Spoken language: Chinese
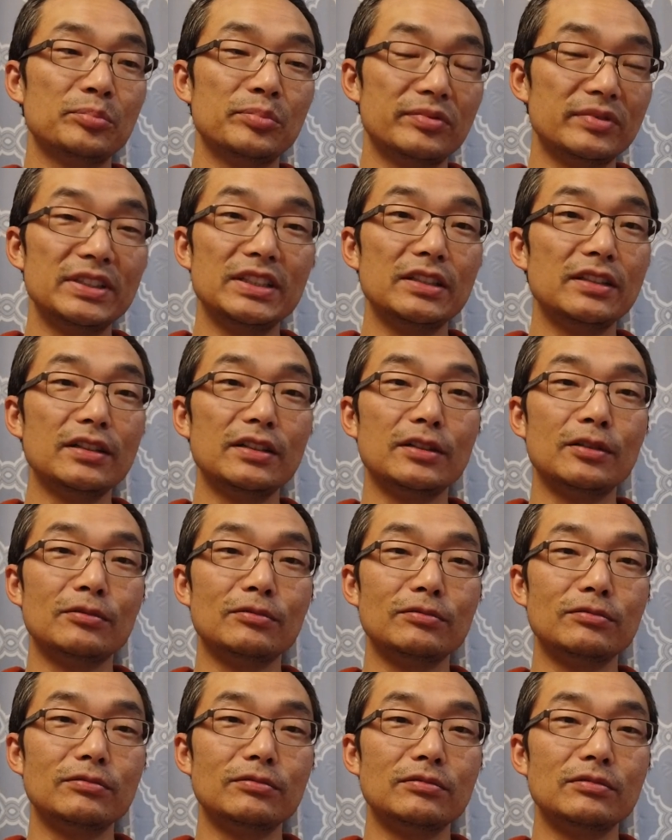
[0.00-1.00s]
不亦乐
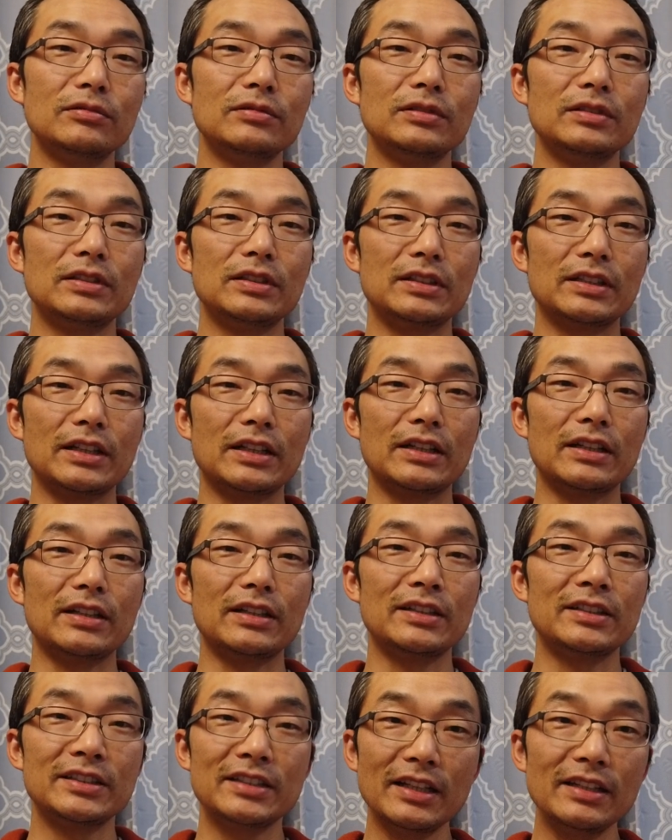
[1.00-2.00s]
乎，这
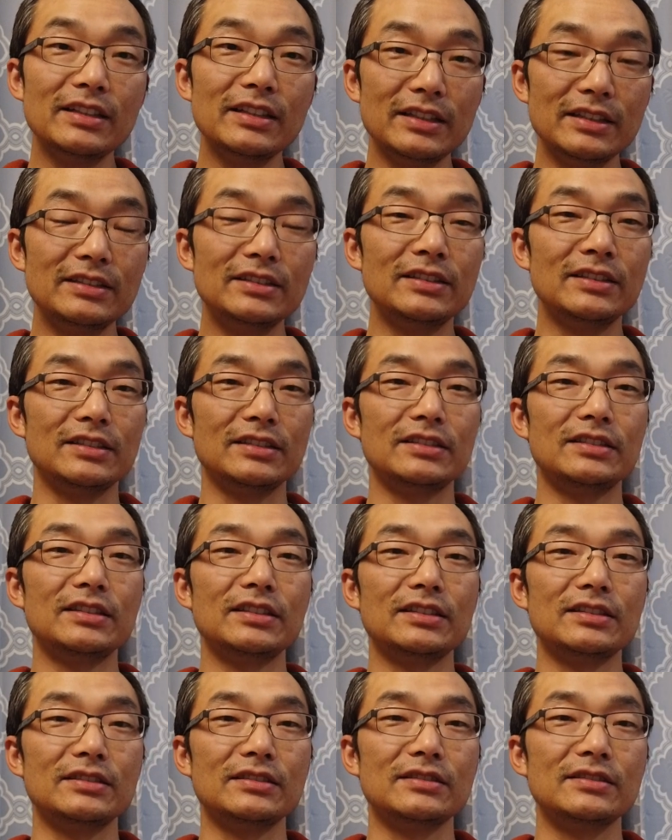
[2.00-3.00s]
个身临其
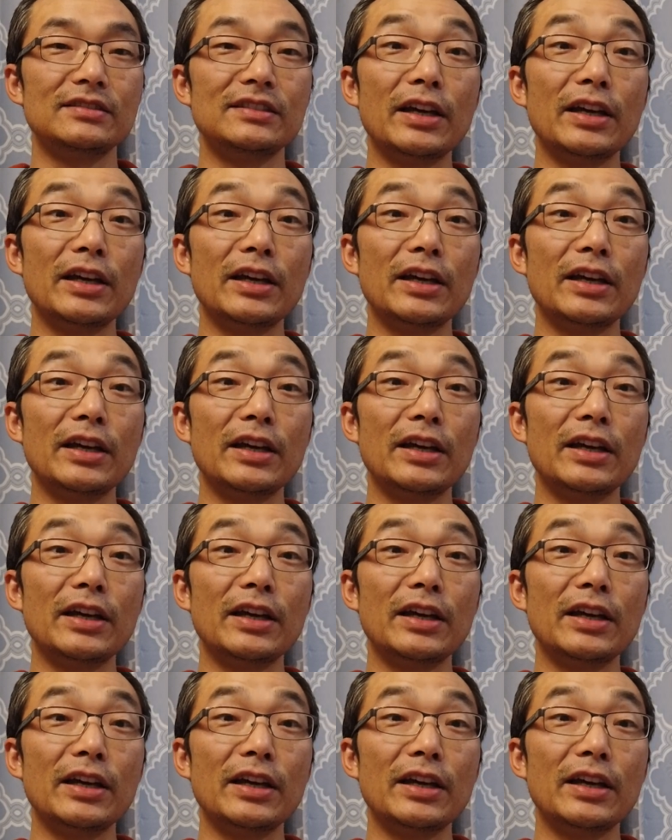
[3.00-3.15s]
境，